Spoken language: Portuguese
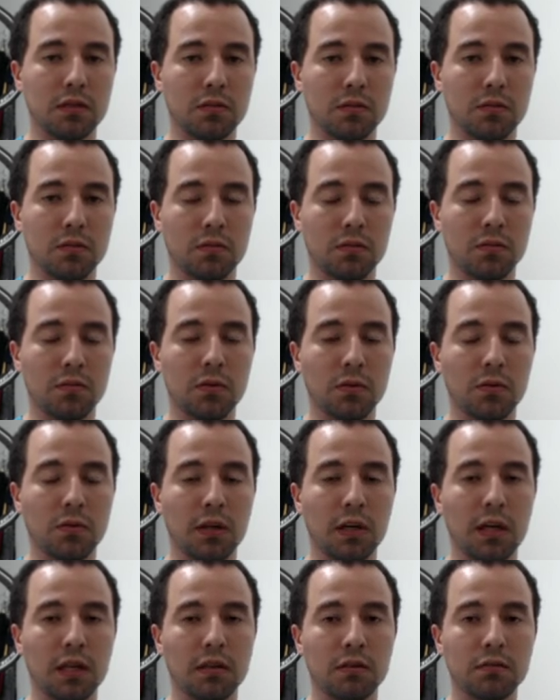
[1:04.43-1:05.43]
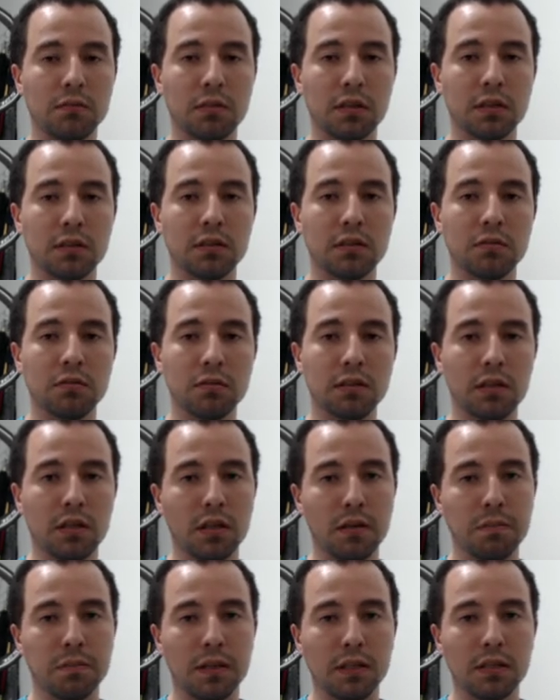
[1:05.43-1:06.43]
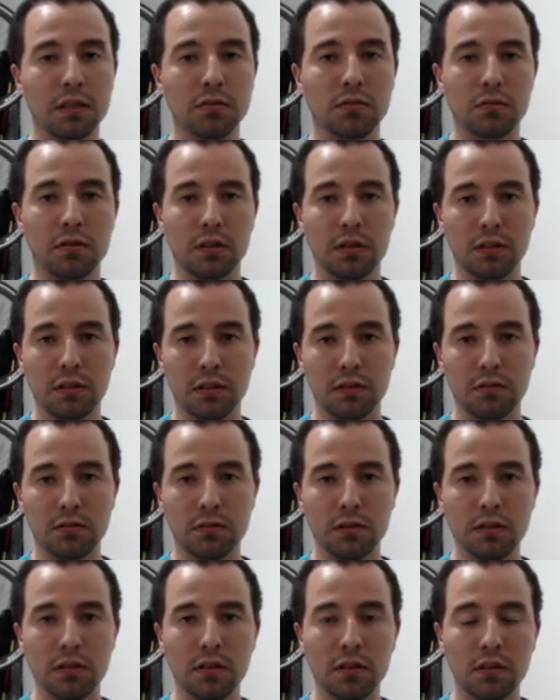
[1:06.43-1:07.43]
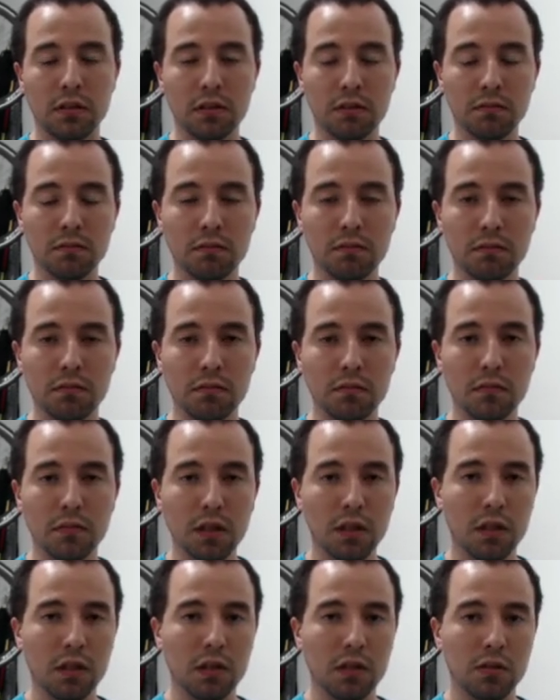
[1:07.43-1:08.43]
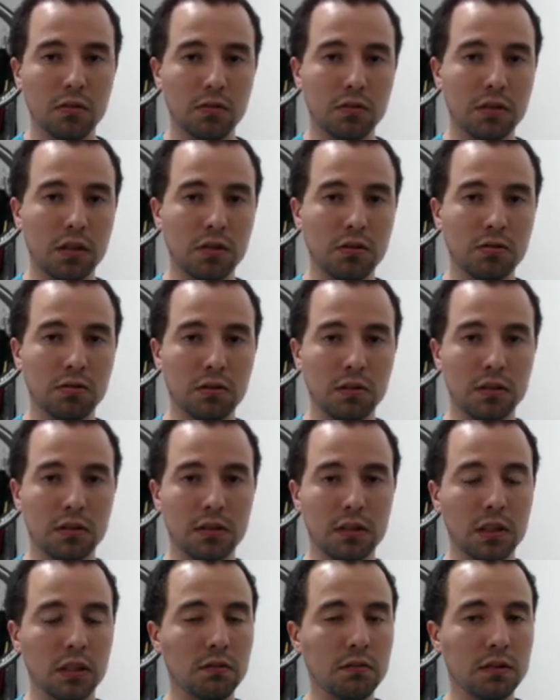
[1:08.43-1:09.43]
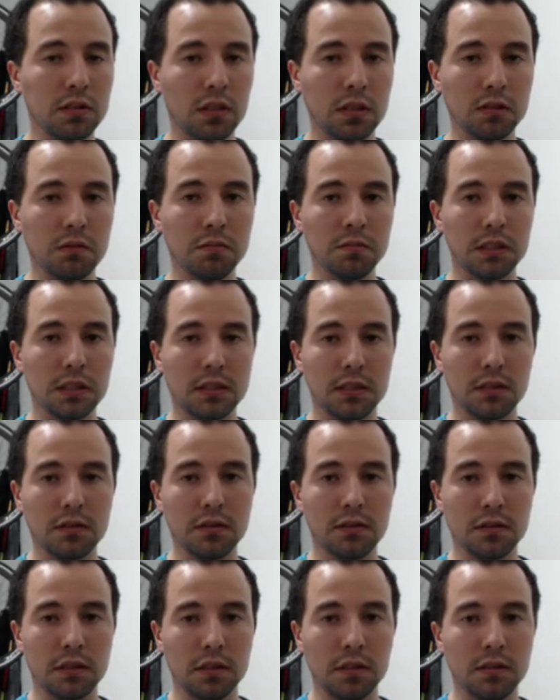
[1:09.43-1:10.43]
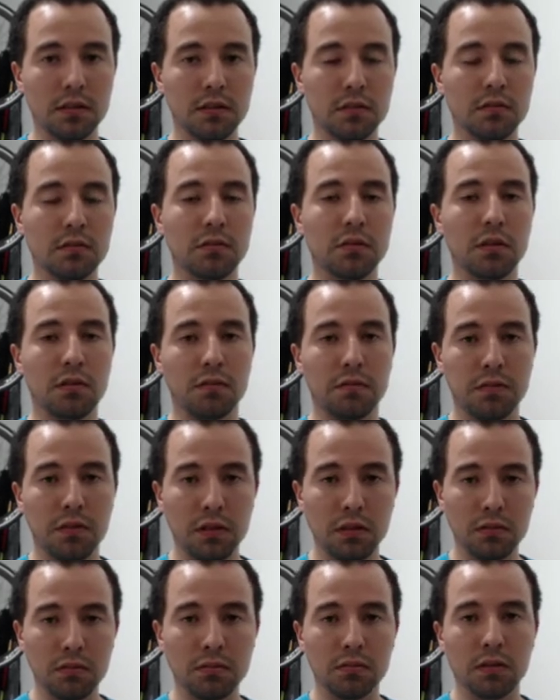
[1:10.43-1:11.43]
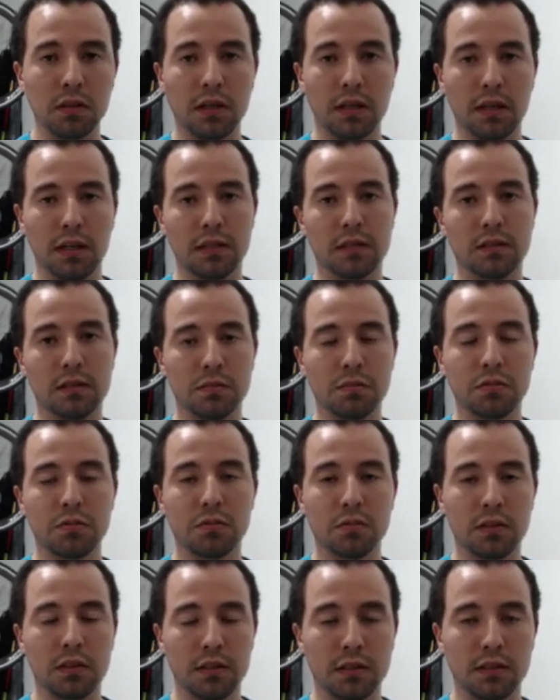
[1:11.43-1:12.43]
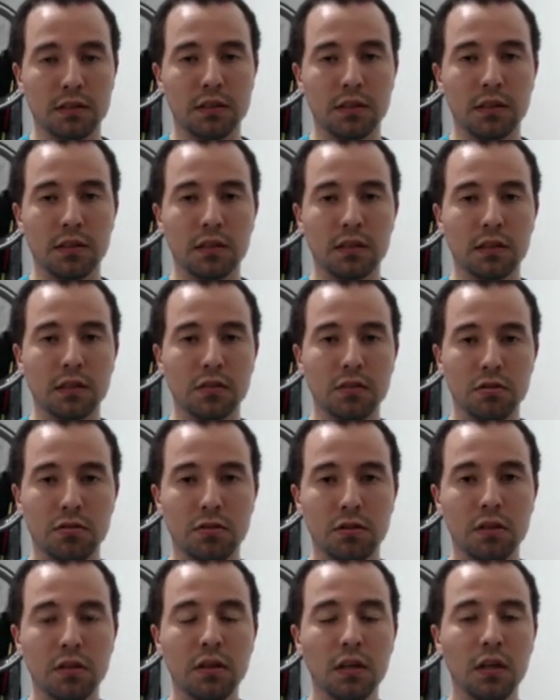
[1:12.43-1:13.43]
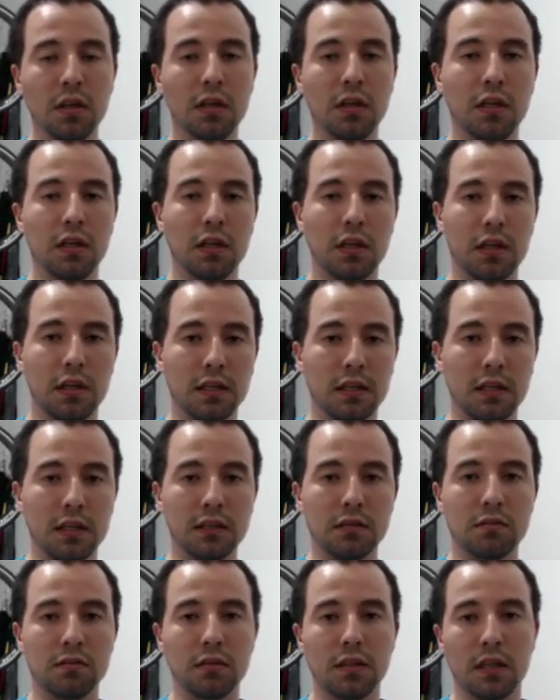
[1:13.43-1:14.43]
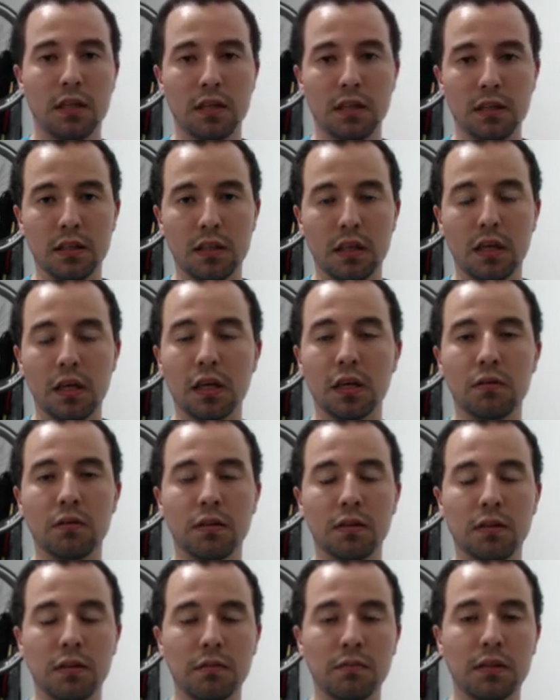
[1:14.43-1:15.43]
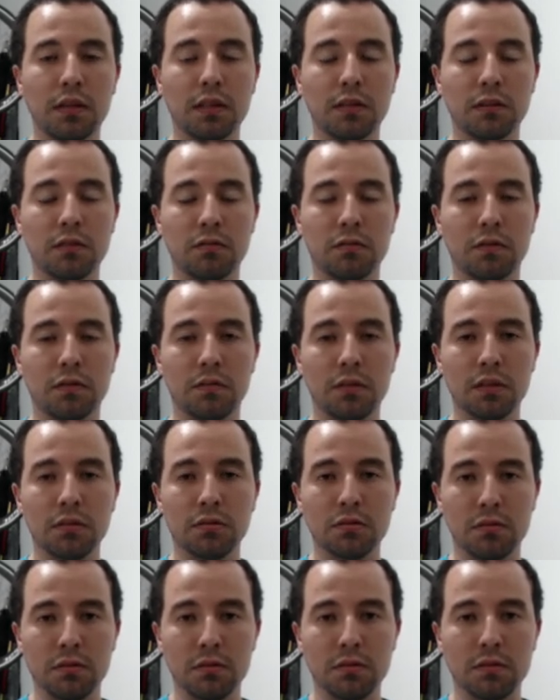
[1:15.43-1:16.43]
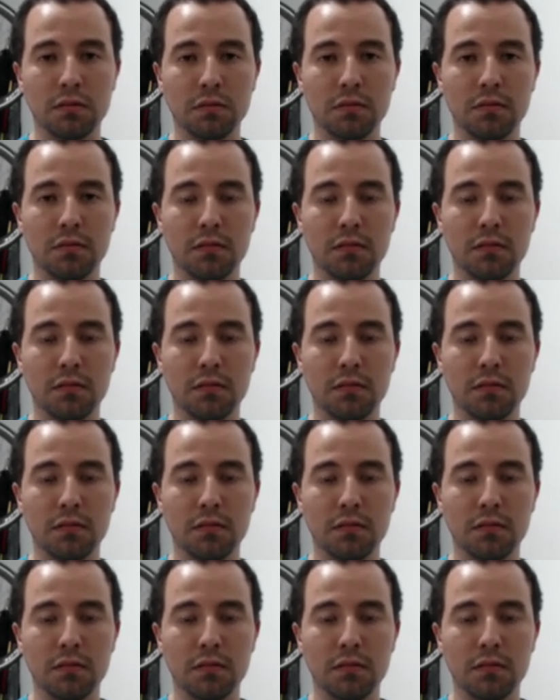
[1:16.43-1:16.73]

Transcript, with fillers: homologada no Brasil, será apenas o 330. Os sensores não estarão presentes ainda, devido a essa burocracia de cadastro da Anatel, entre mais informações.